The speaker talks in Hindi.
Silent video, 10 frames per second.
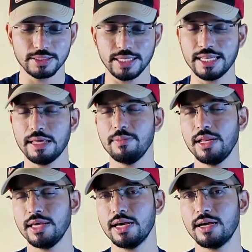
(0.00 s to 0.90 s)
सीखने
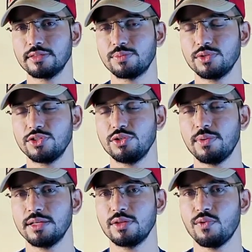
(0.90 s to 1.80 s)
मिलेगा सबसे अच्छी
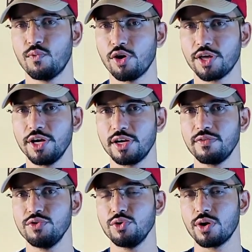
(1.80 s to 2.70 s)
बात वॉक इन
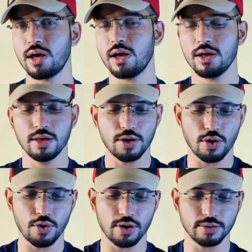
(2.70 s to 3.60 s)
इंटरव्यू हो रहा
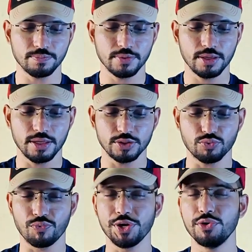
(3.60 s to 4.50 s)
और
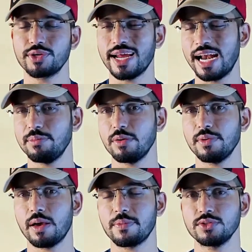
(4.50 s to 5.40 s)
इस वीडियो के एंड में
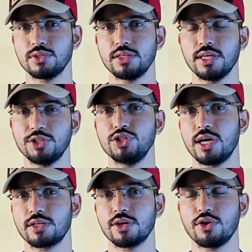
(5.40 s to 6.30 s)
मैं आपके साथ एच
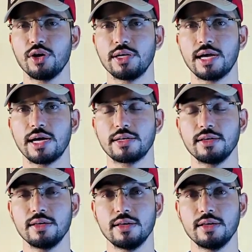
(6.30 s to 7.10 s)
का कॉन्टैक्ट